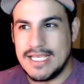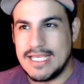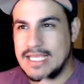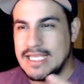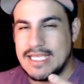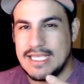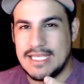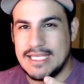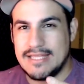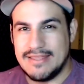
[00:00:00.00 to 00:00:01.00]

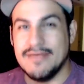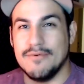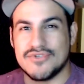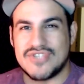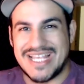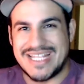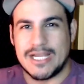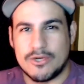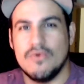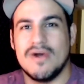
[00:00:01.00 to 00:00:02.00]
y debo ya
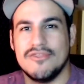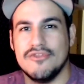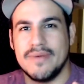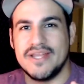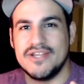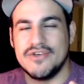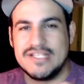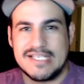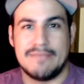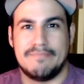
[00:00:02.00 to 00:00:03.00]
estar jugando Mario
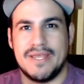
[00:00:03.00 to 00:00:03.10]
Odyssey,